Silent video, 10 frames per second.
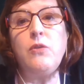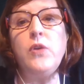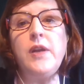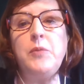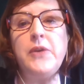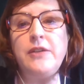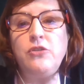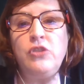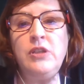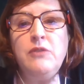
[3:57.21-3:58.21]

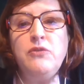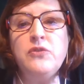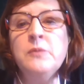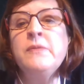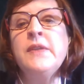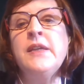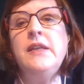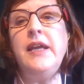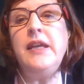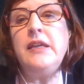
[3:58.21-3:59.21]
colaborativo,
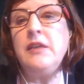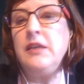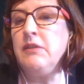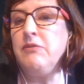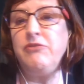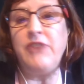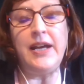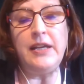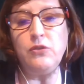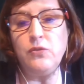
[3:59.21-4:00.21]
né, em que vários